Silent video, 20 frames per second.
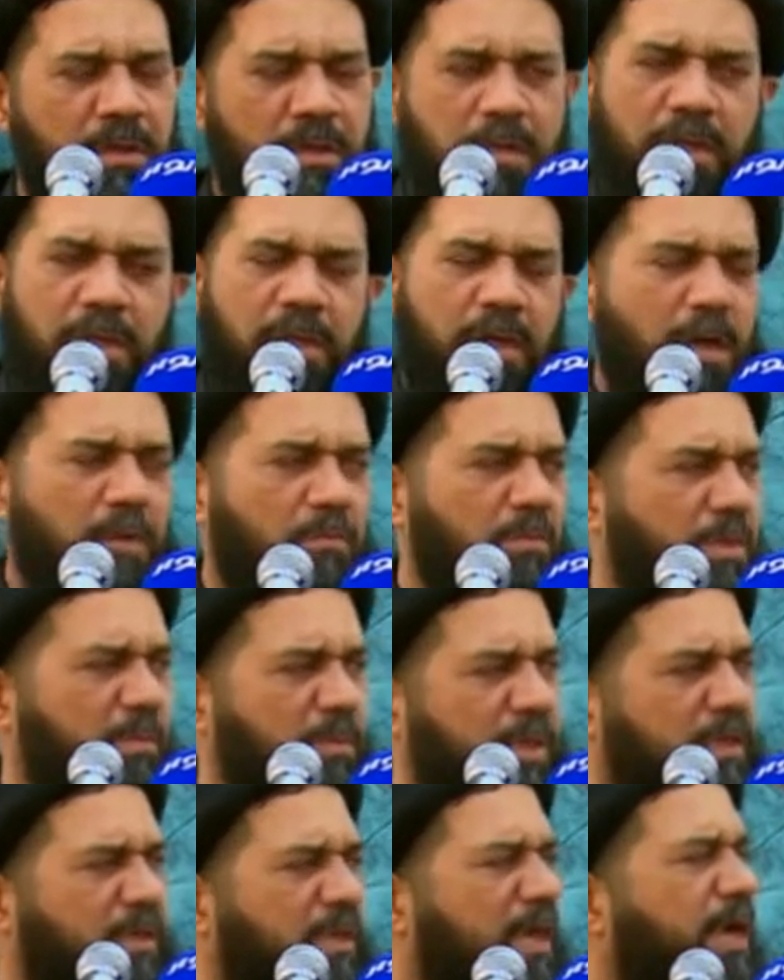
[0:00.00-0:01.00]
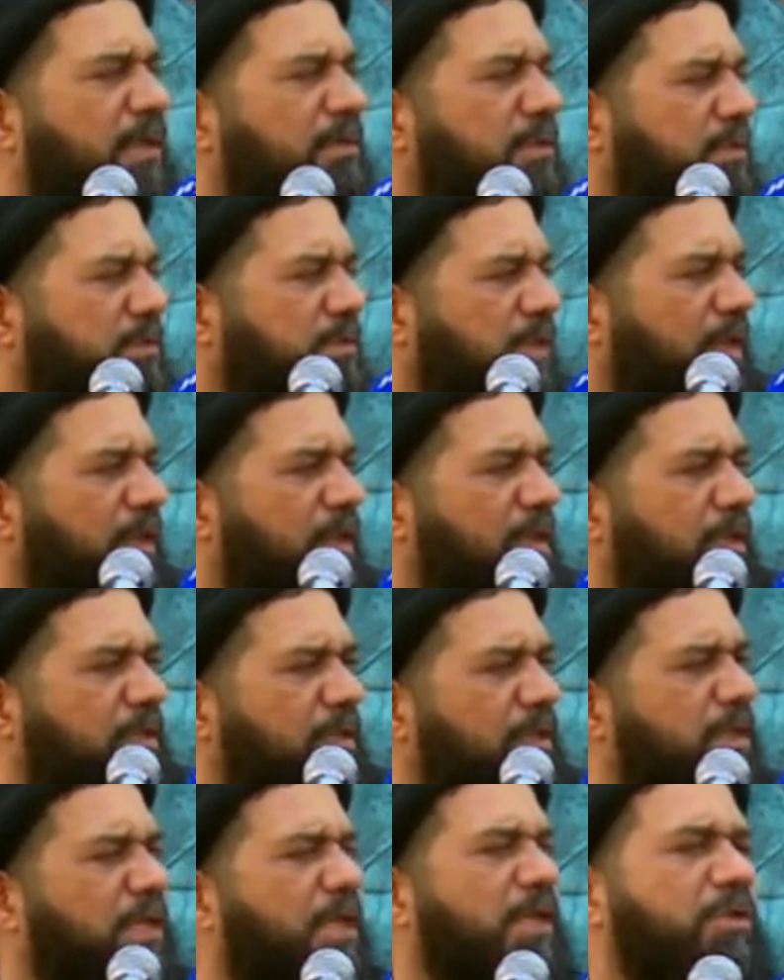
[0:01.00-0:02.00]
اي عمة من قاعدة
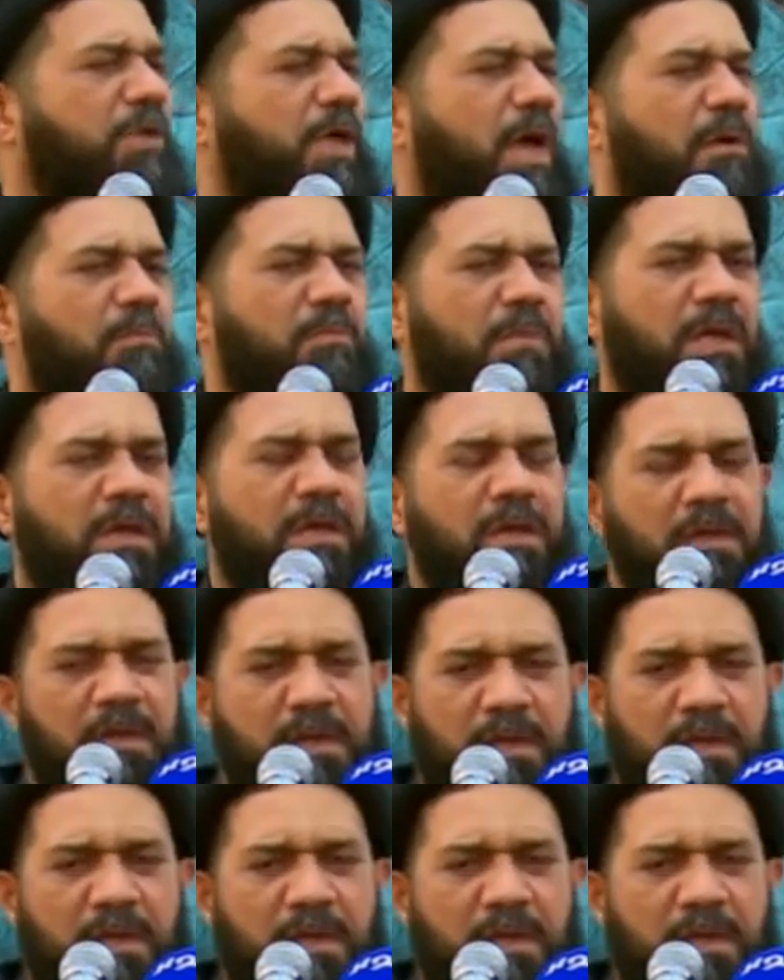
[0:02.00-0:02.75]
صليت ليش عمة